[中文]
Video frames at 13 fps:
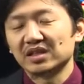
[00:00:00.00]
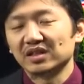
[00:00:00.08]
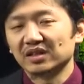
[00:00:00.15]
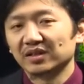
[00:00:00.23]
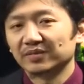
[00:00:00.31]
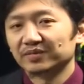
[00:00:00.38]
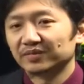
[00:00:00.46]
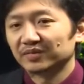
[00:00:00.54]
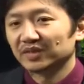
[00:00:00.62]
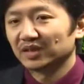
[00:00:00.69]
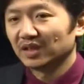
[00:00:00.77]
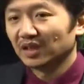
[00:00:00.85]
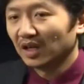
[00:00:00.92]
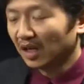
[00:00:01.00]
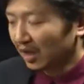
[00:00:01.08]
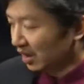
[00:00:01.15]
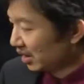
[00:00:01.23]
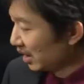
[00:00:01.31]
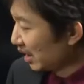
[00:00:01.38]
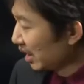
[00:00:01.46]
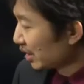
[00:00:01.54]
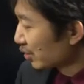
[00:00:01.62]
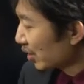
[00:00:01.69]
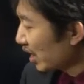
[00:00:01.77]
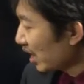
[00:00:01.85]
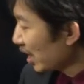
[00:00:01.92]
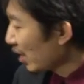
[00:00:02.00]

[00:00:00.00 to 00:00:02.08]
德，啊，所以